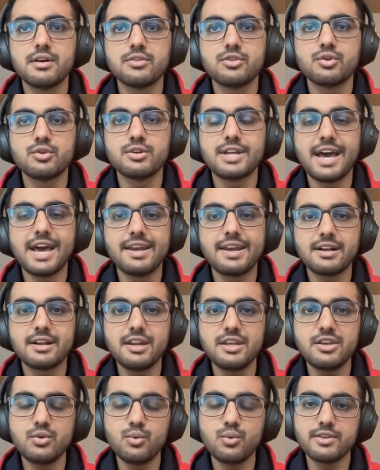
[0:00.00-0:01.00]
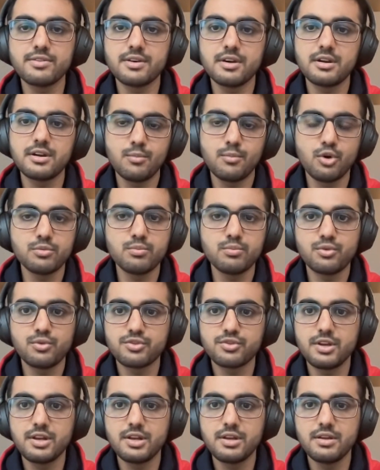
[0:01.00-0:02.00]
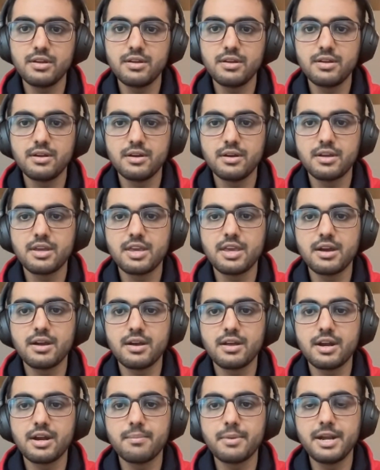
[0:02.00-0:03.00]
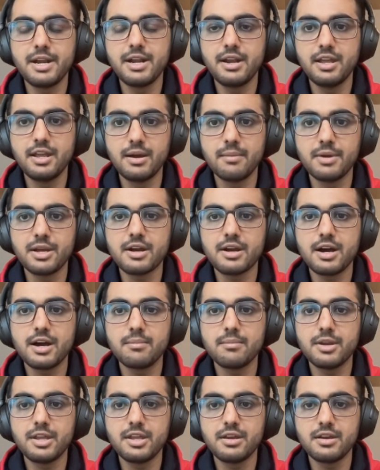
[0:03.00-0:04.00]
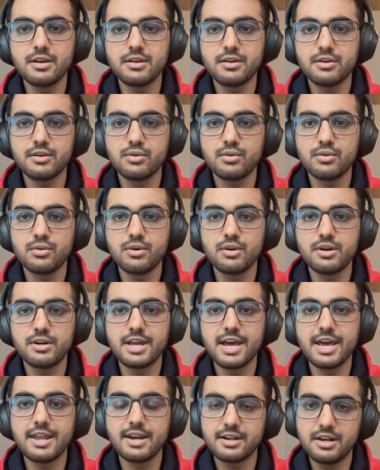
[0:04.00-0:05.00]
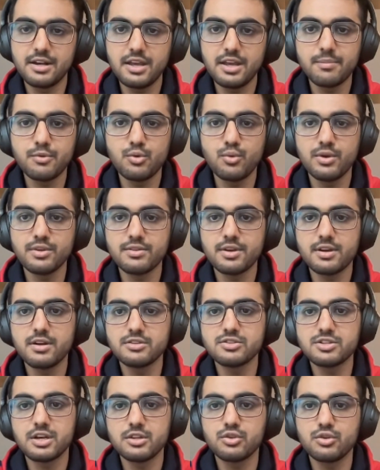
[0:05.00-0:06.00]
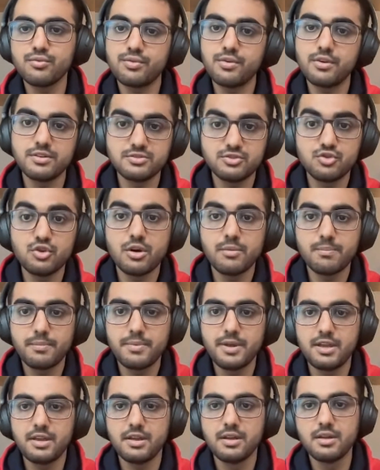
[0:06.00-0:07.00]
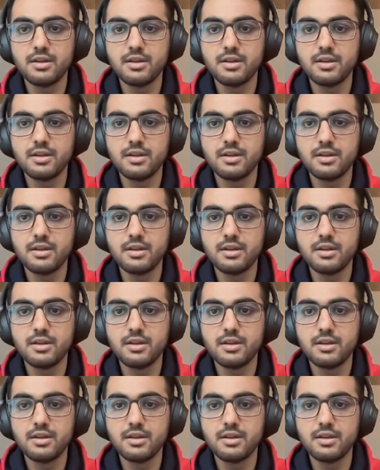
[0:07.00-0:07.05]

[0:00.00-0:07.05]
तो डायरेक्टली यूएस आना बहुत मुश्किल है कि अगर आप इंडिया में काम नहीं कर रहे हो और डायरेक्टली आप यूएस आना चाहते हो फर्स्ट जॉब पे